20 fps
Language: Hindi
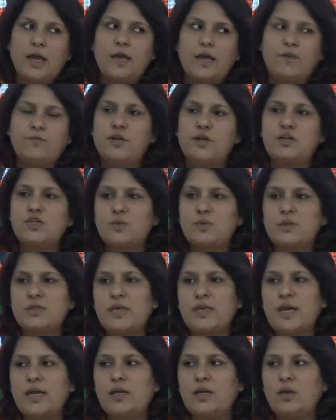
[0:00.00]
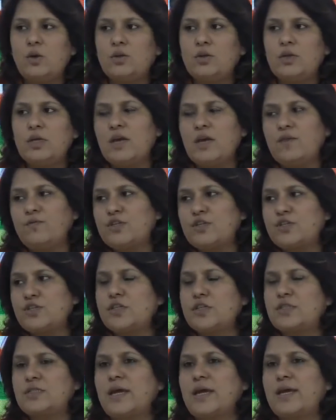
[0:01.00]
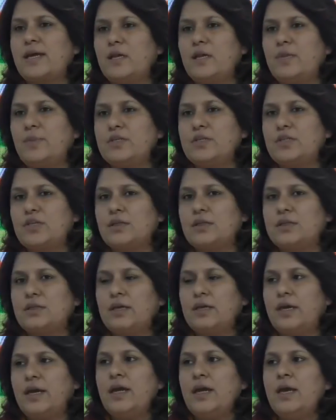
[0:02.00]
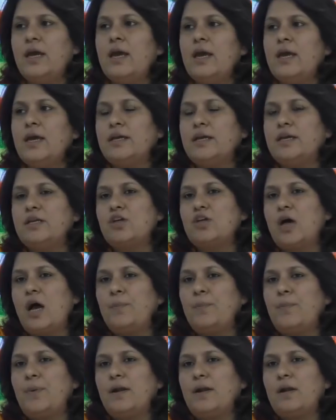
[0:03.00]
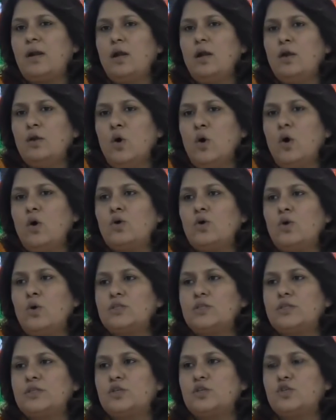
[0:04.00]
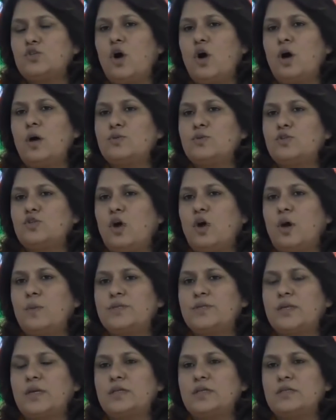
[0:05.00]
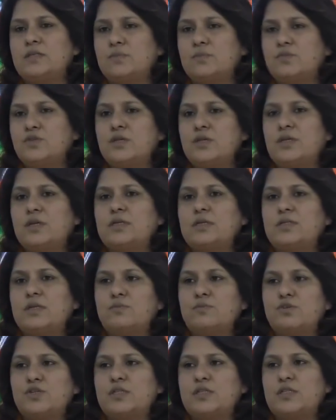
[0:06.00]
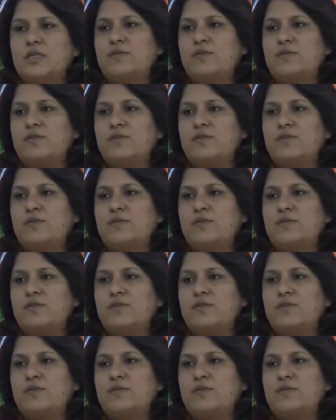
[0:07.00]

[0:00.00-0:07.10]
एक वर्चुअस साइकिल होती है एक विशियस साइकिल बन जाती है कि जहां पर लो ग्रोथ से जॉब्स जॉब से कंजम्पशन कंजम्पशन से